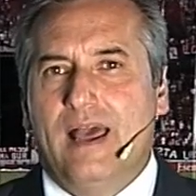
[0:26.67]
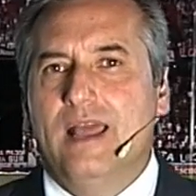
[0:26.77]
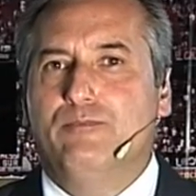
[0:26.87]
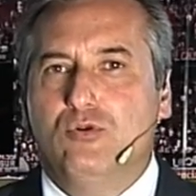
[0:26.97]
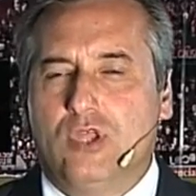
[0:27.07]

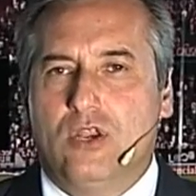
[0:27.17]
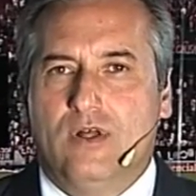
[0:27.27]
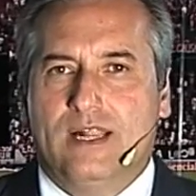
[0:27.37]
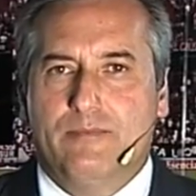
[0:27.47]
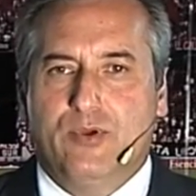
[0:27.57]
el puntero
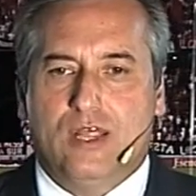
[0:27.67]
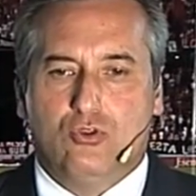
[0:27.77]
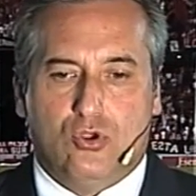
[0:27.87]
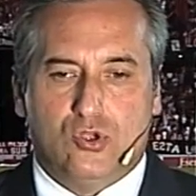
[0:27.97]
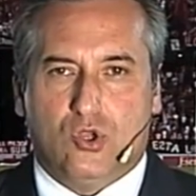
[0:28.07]
del campeonato
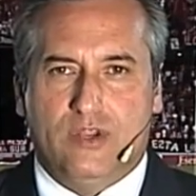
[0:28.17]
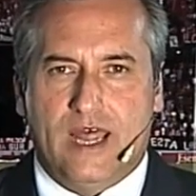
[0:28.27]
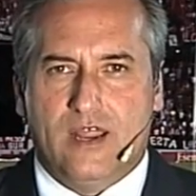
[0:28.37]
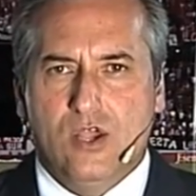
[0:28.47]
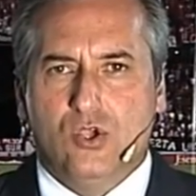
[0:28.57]
y
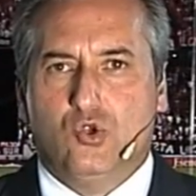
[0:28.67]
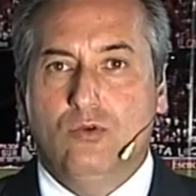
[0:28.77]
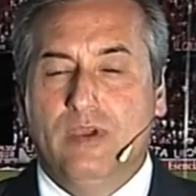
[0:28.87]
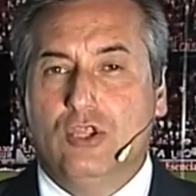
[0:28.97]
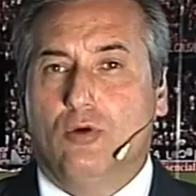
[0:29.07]
consolidar su
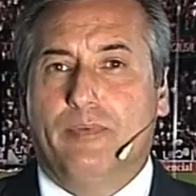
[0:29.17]
invicto.